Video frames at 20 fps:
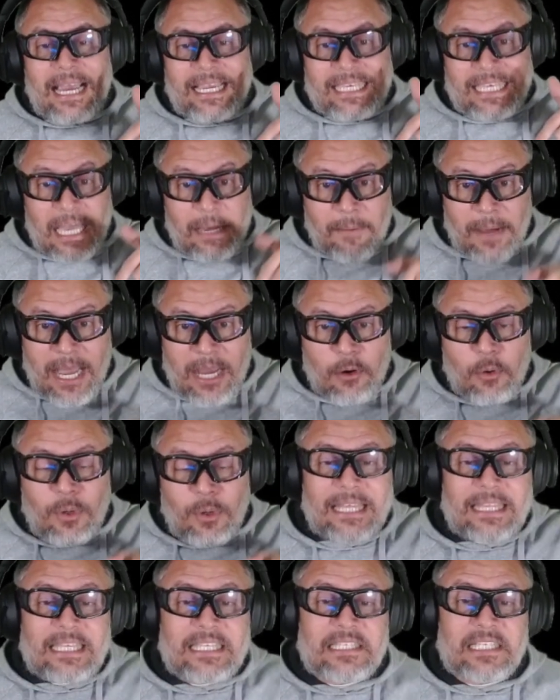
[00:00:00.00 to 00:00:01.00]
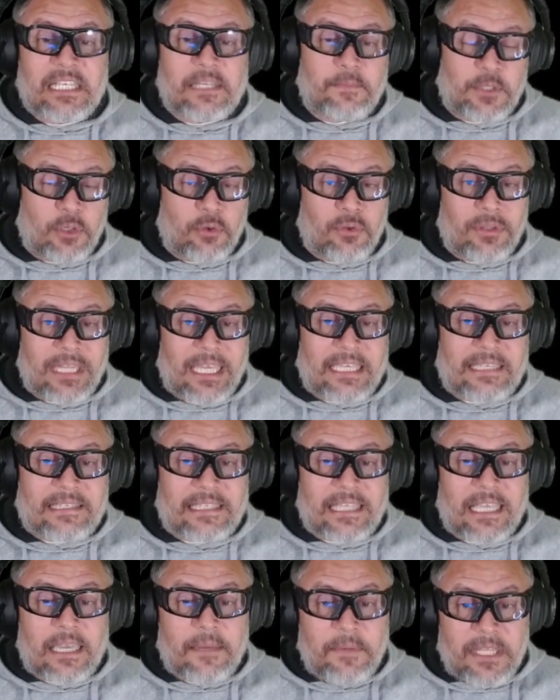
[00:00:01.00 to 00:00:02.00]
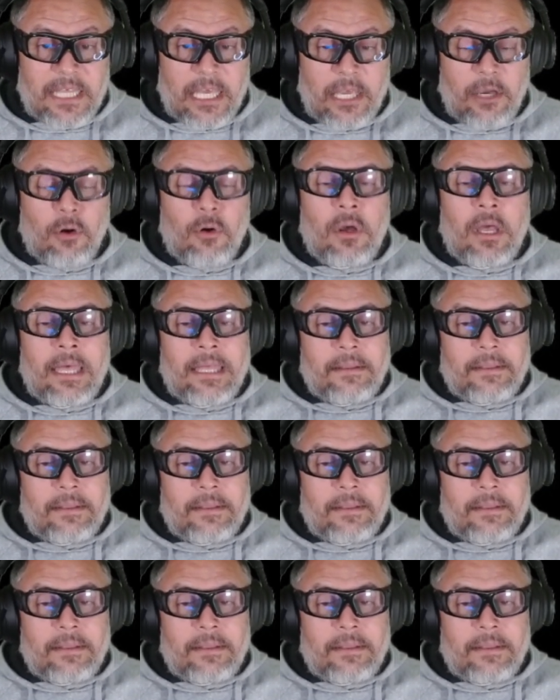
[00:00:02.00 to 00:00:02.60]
aquí abajo en la descripción de este video.